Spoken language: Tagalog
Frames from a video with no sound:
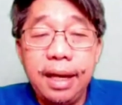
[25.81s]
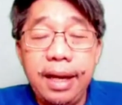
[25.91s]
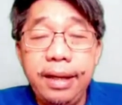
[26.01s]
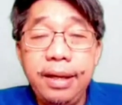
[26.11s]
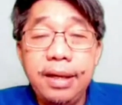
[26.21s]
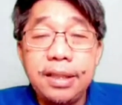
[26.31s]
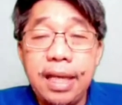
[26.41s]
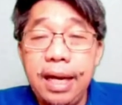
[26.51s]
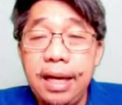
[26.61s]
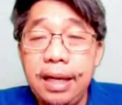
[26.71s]
Ah,
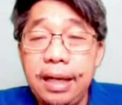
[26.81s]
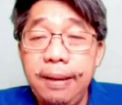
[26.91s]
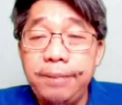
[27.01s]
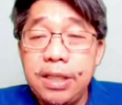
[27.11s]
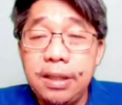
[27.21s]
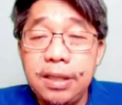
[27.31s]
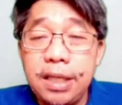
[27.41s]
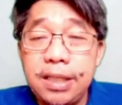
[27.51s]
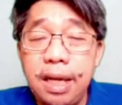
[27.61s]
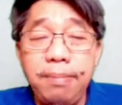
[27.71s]
sa,
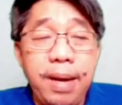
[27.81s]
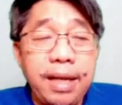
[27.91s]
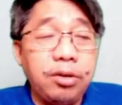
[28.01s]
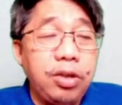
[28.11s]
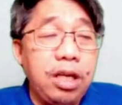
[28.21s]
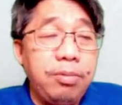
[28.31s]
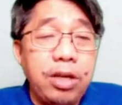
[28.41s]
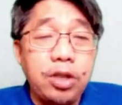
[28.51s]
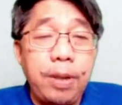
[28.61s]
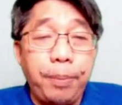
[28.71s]
sa segment o di
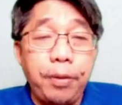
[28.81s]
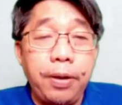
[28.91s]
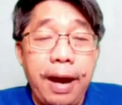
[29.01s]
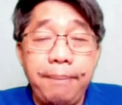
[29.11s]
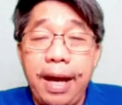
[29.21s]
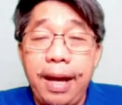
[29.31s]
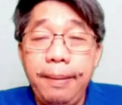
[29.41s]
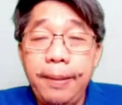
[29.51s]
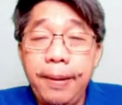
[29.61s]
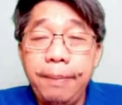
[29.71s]
umano sa programa
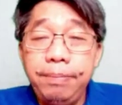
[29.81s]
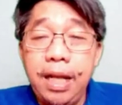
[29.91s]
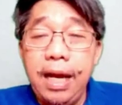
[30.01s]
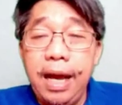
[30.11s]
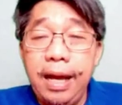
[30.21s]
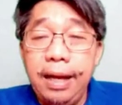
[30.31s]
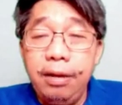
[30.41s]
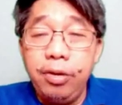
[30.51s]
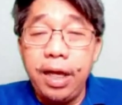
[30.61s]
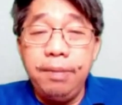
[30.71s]
nila
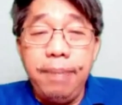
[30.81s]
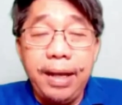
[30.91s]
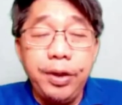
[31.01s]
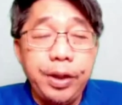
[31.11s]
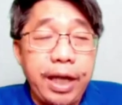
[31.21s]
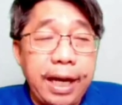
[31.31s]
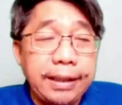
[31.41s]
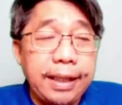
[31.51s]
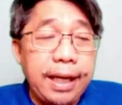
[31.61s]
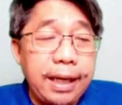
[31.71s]
Lorraine Badoy
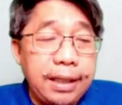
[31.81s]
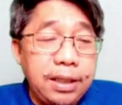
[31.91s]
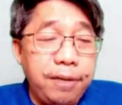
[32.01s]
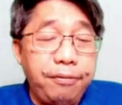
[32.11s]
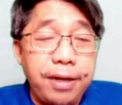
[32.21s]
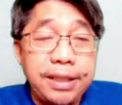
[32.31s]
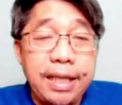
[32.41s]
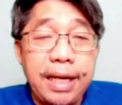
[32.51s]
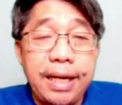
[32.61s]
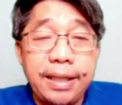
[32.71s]
at uh, ah, Jeff
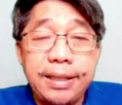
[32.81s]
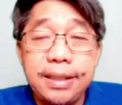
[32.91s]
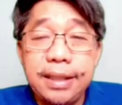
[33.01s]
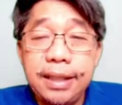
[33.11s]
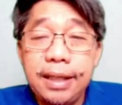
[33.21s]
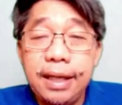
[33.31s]
Celes,